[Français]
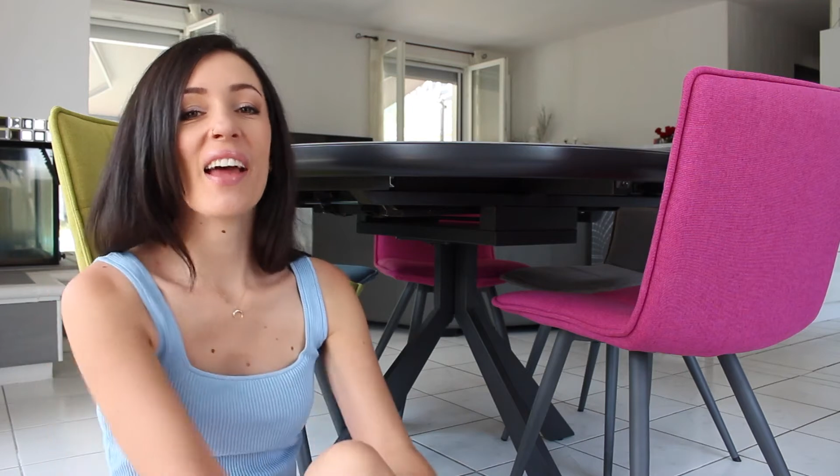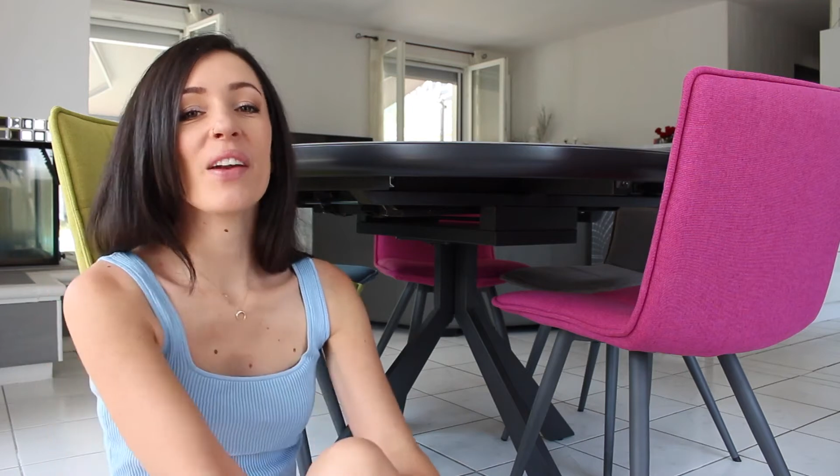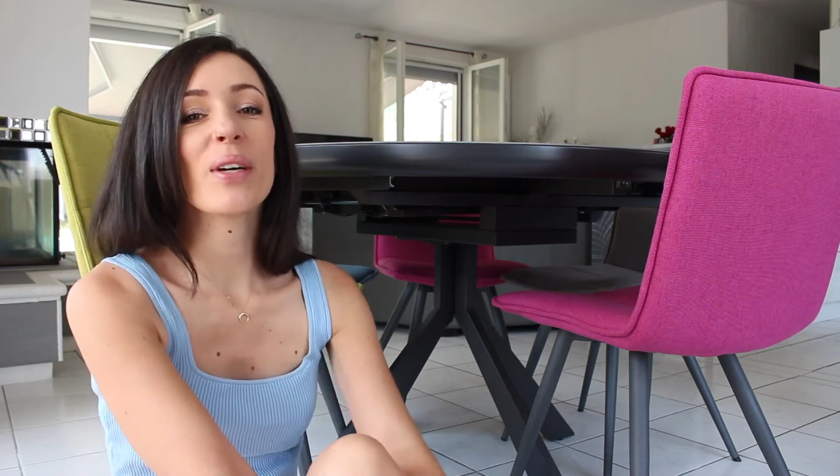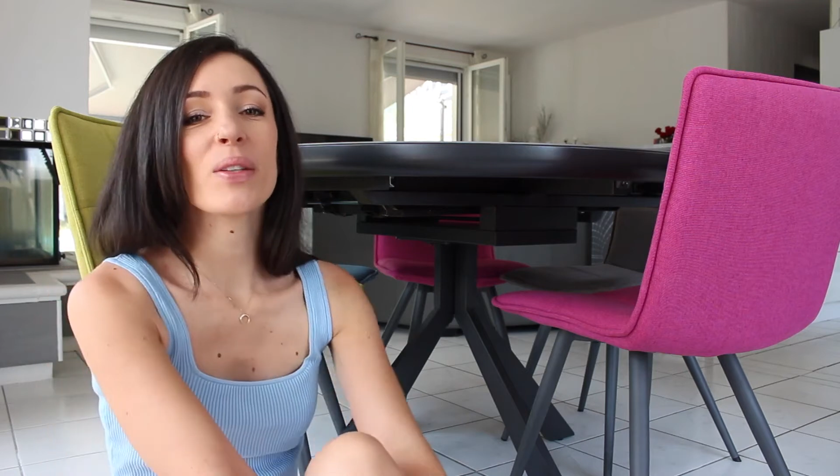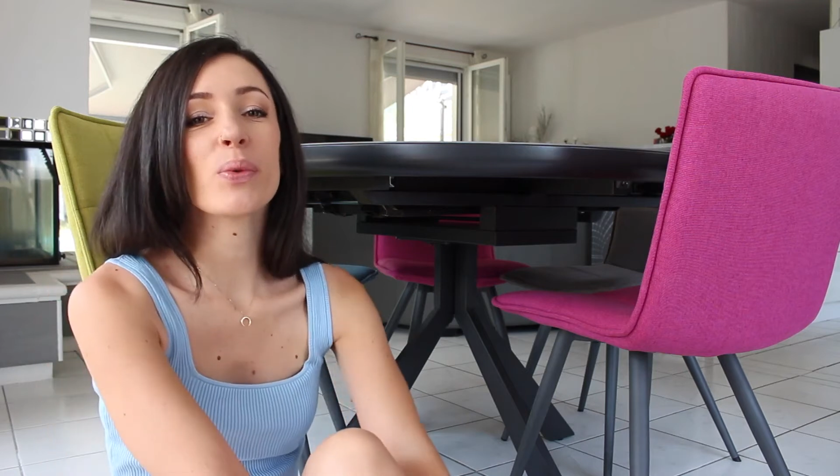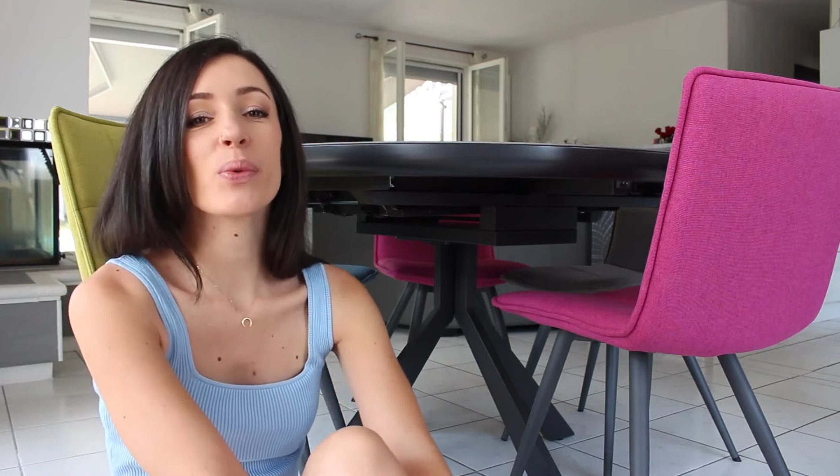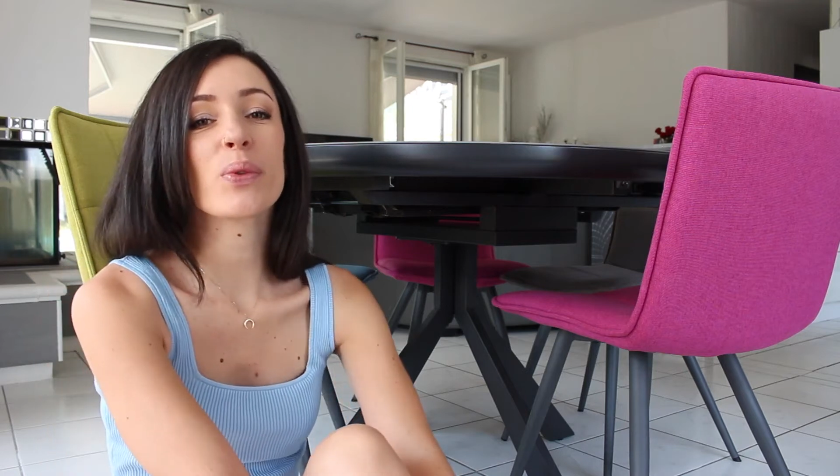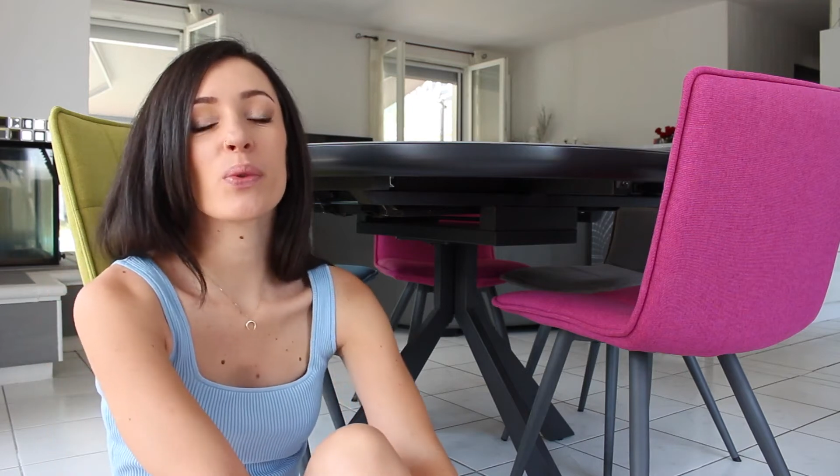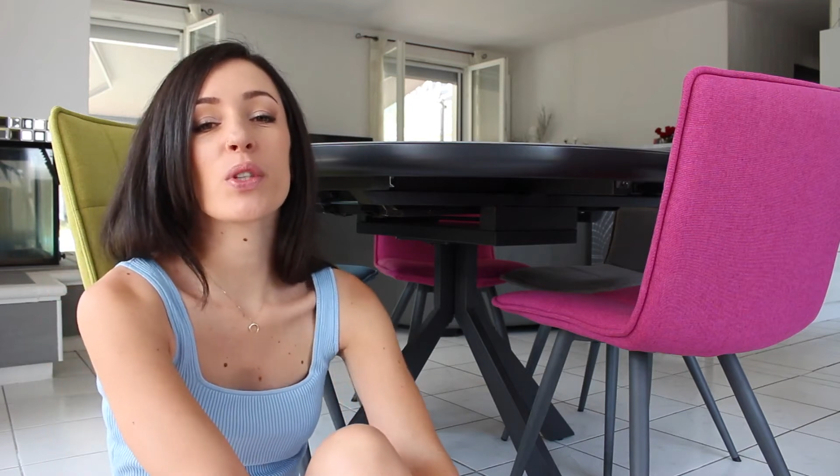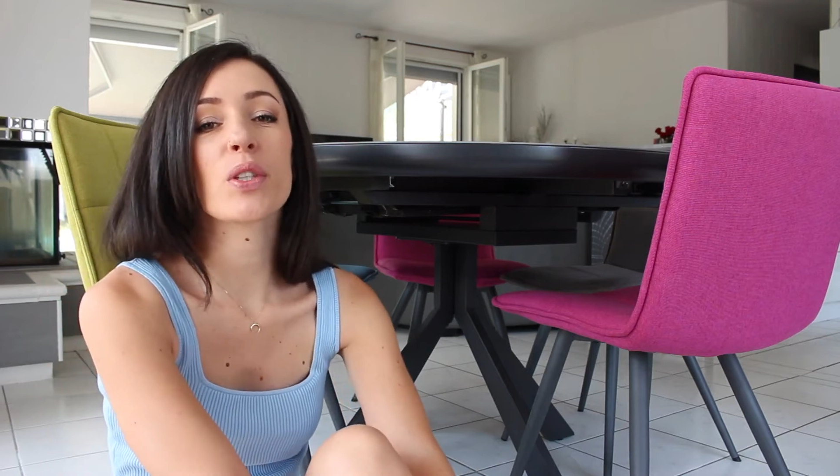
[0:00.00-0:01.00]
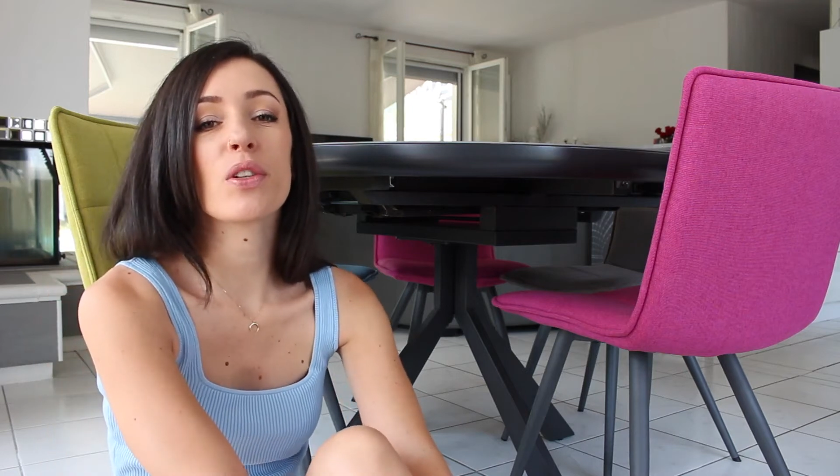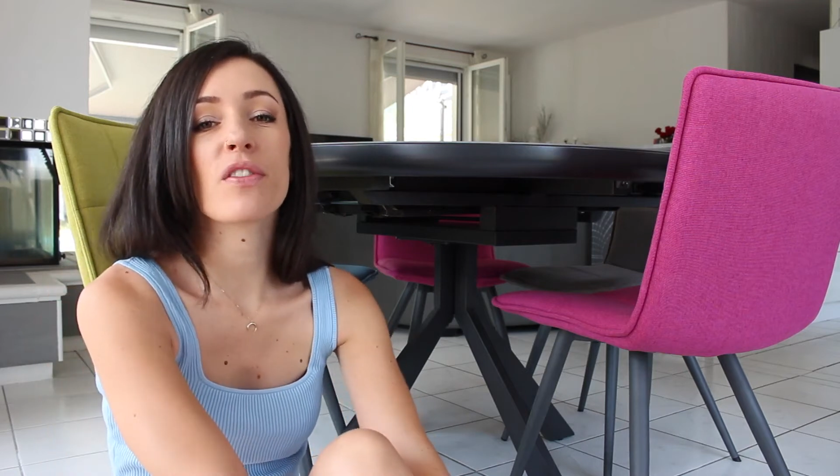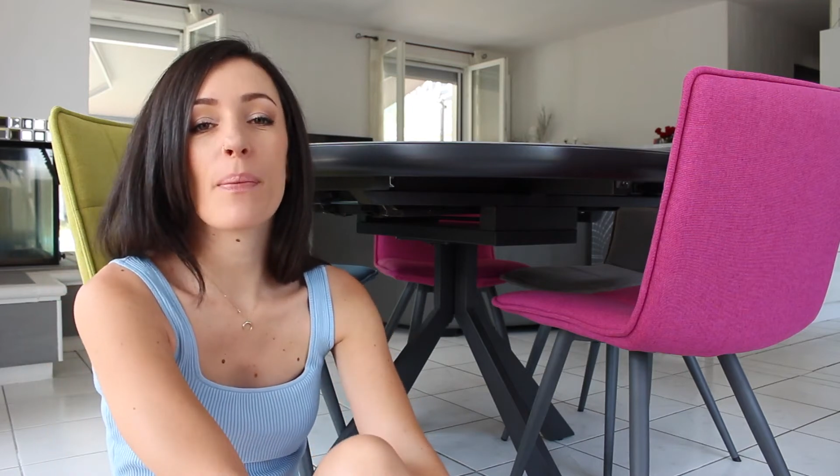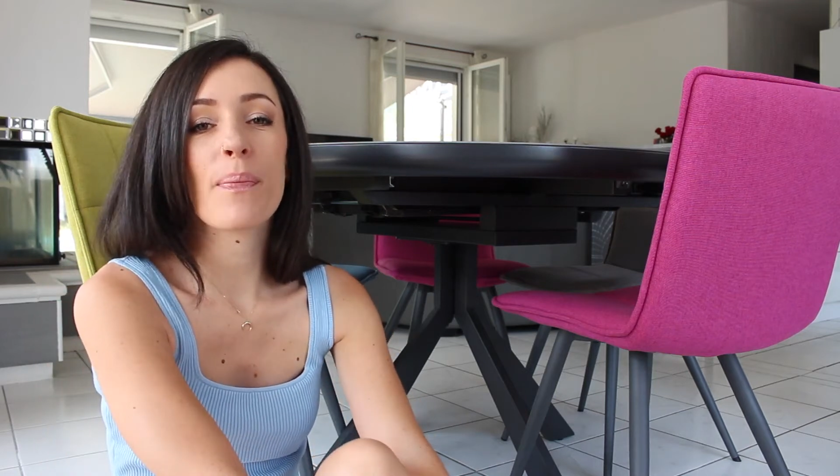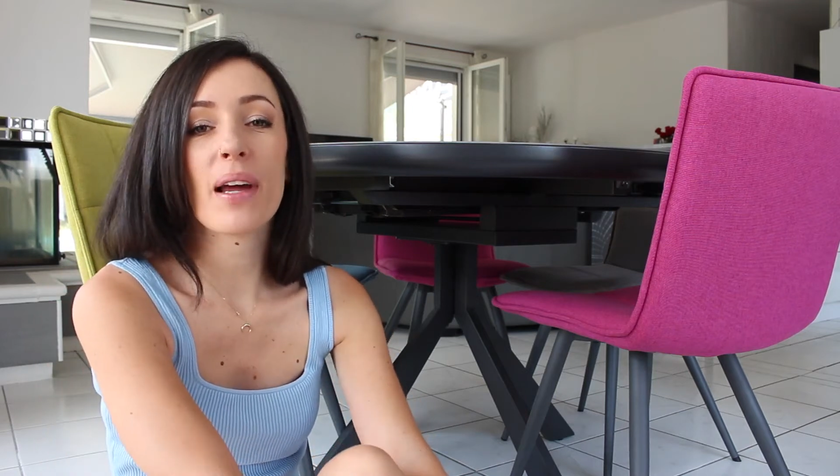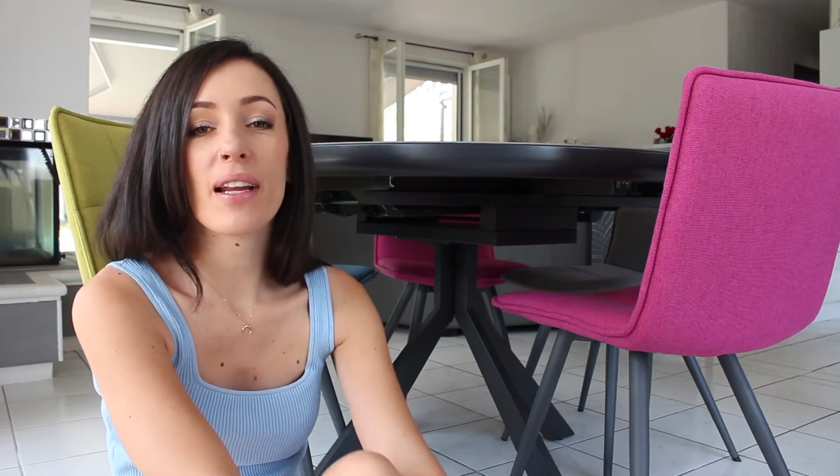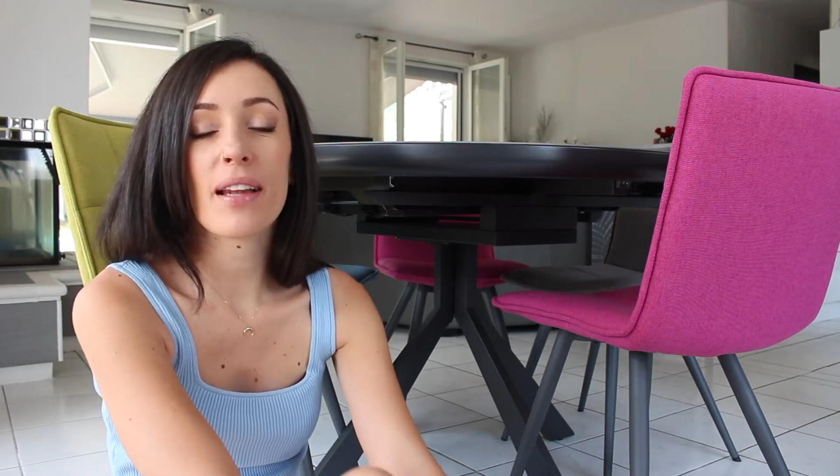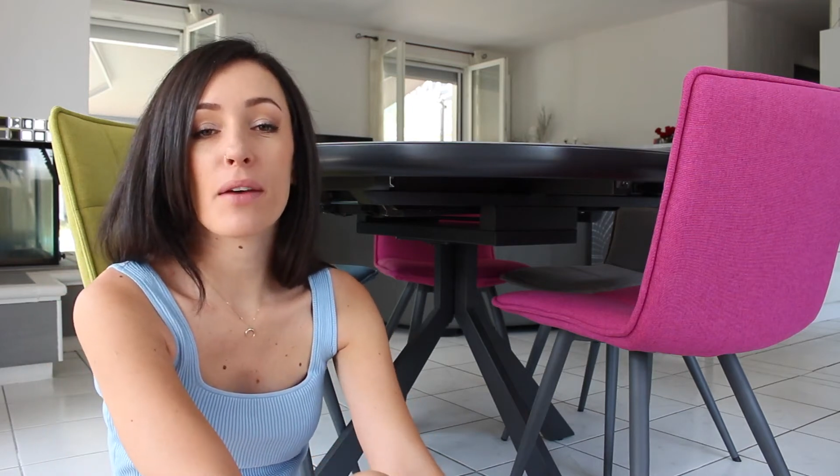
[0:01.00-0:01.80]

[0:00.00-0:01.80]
Hello à tous, aujourd'hui on va parler